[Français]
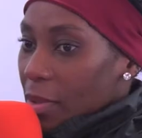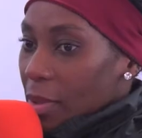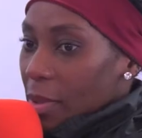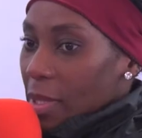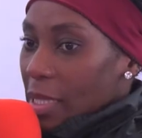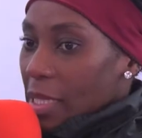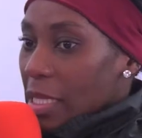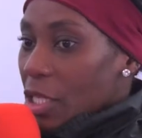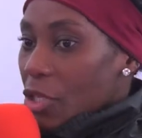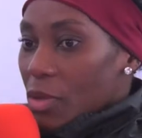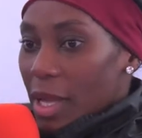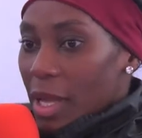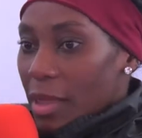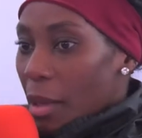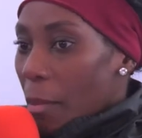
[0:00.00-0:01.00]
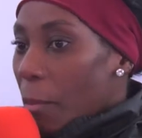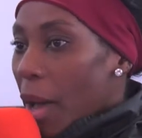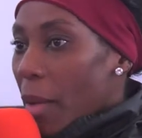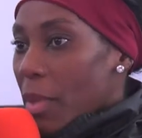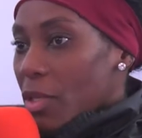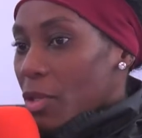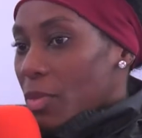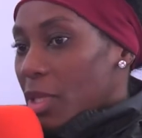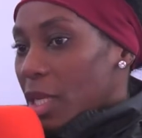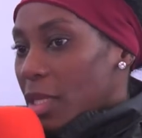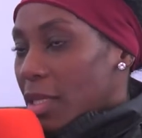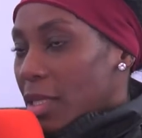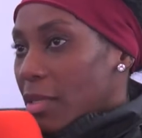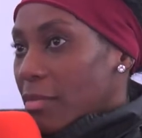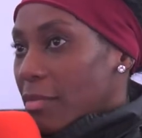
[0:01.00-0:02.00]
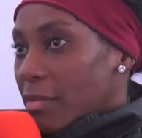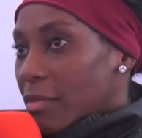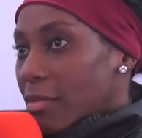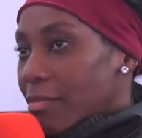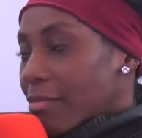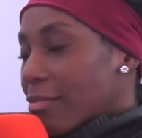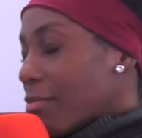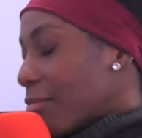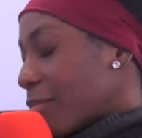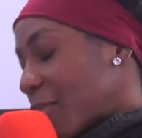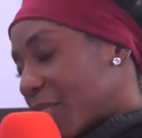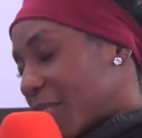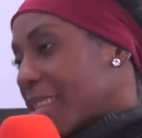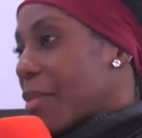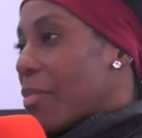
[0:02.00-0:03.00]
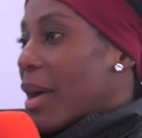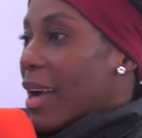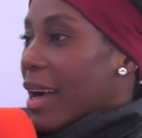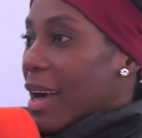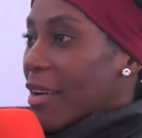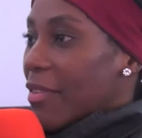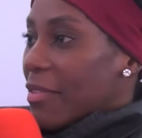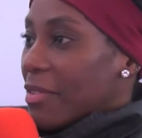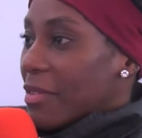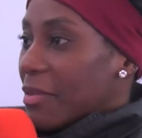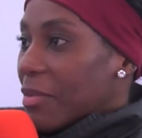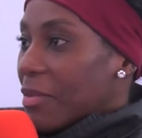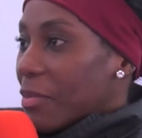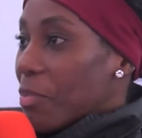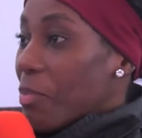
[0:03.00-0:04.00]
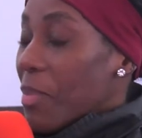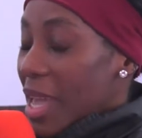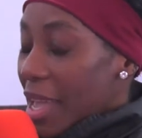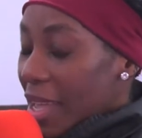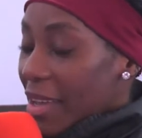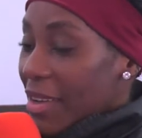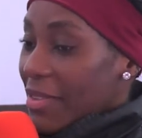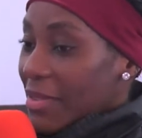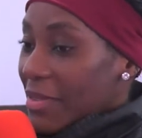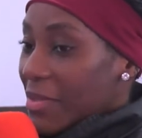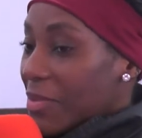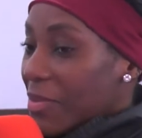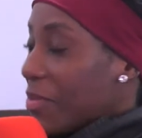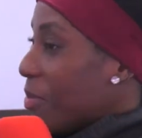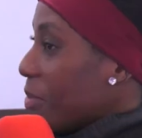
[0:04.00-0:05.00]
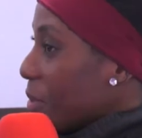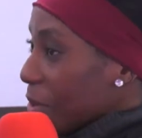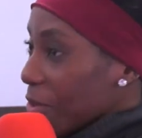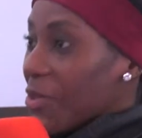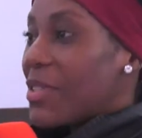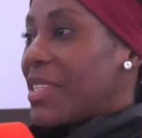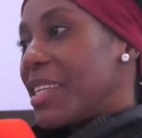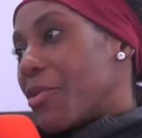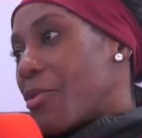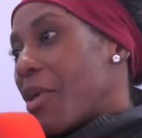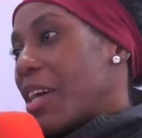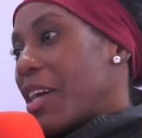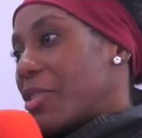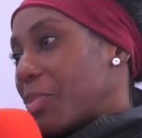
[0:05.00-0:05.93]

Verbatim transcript: si je n'atteins pas mes objectifs, ce n'est pas grave. Mm. Mais on ne se décourage